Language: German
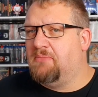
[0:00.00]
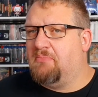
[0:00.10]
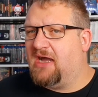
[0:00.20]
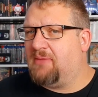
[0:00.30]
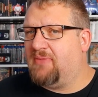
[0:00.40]

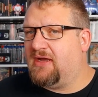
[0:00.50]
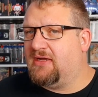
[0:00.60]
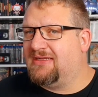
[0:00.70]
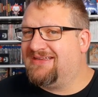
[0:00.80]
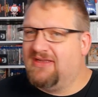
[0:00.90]

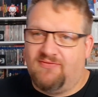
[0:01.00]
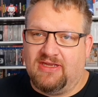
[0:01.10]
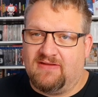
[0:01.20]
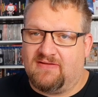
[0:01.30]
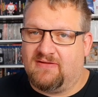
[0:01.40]
machbar
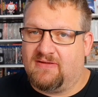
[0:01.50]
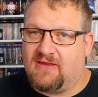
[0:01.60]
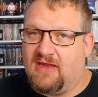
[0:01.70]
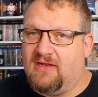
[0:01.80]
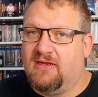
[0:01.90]
gewesen,
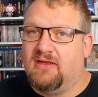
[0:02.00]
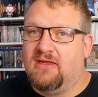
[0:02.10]
gell?